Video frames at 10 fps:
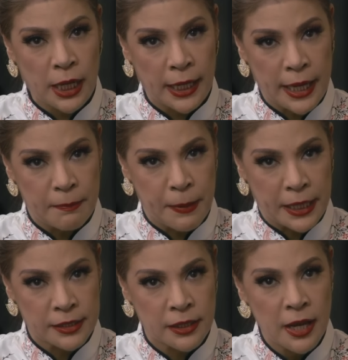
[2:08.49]
ng
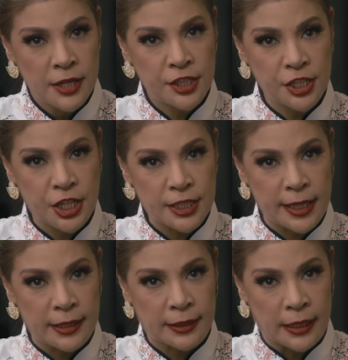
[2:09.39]
Apex si
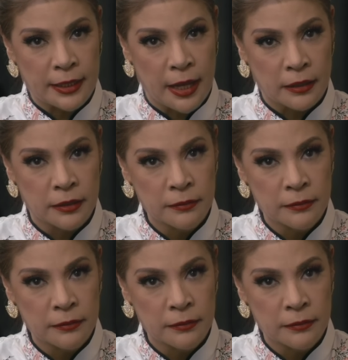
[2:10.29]
Giselle Tanyag.